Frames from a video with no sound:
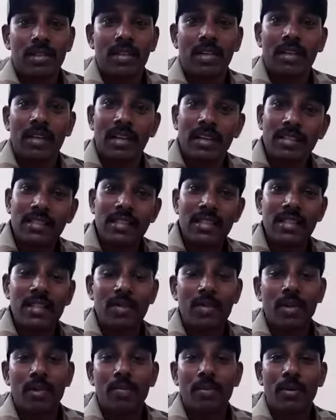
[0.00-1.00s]
ஆஹ் நான் செத்த
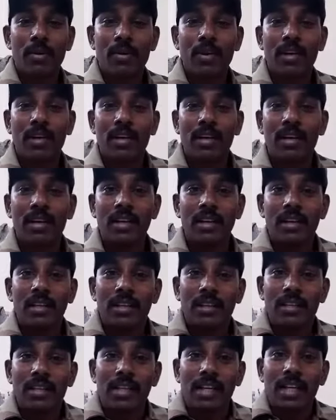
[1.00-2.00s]
விட பரவாயில்ல
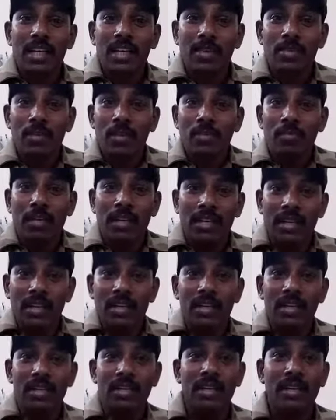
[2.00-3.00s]
ஏழு கோடி மக்கள்
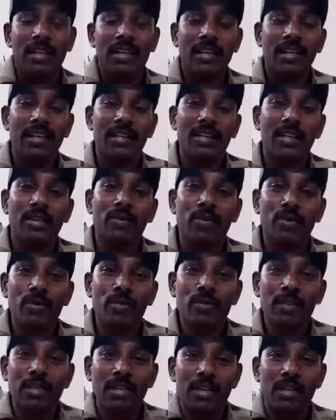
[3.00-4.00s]
இருக்கிறாங்க என்
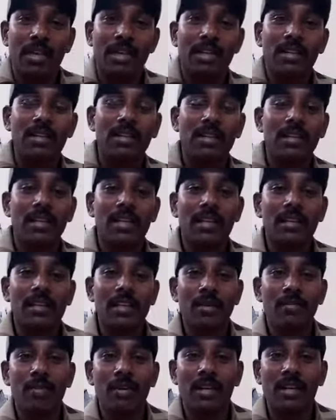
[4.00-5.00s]
குடும்பத்தை ஆதரி
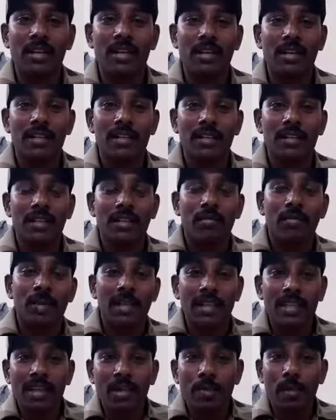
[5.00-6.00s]
ஆதரிப்பாங்க
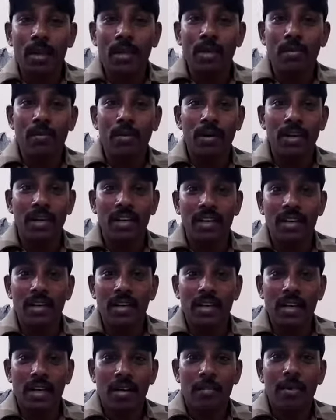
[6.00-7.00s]
பாதுகாப்பாக இருப்பாங்க
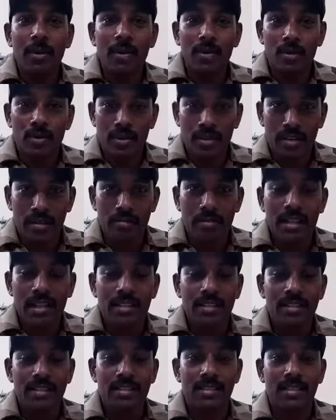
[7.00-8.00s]
அப்படின்ற ஒரு நம்பிக்கை
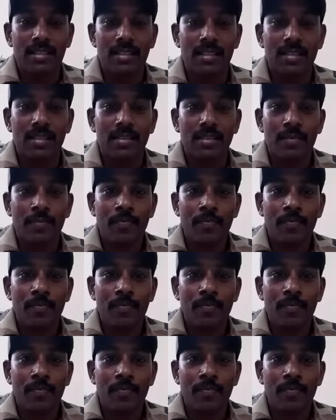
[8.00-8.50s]
தான் சார்